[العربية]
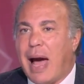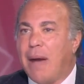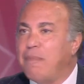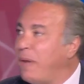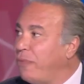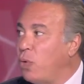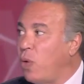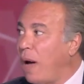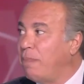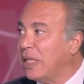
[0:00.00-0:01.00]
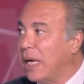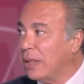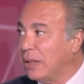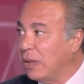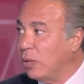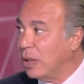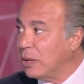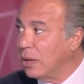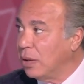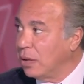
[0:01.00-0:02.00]
حبه فوق وحبه تحت
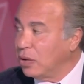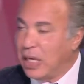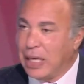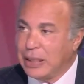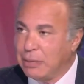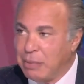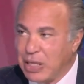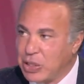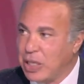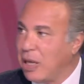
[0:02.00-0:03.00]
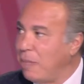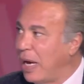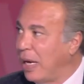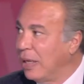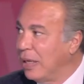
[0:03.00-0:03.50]
دلوقتي يعني ماشيه تبع